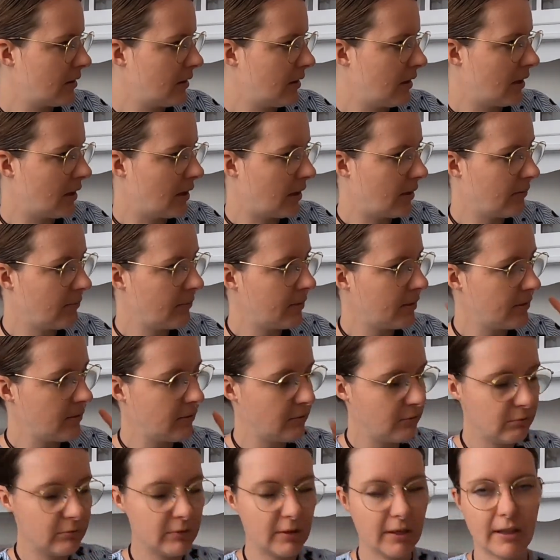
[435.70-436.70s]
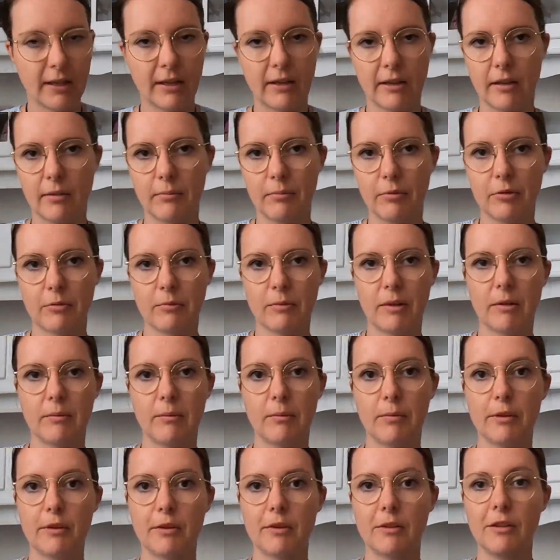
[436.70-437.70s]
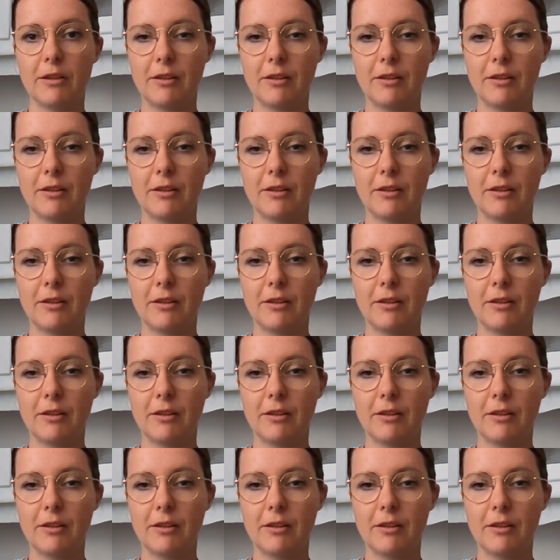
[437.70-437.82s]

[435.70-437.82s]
Einmal die Tunika kaputt machen, bitte.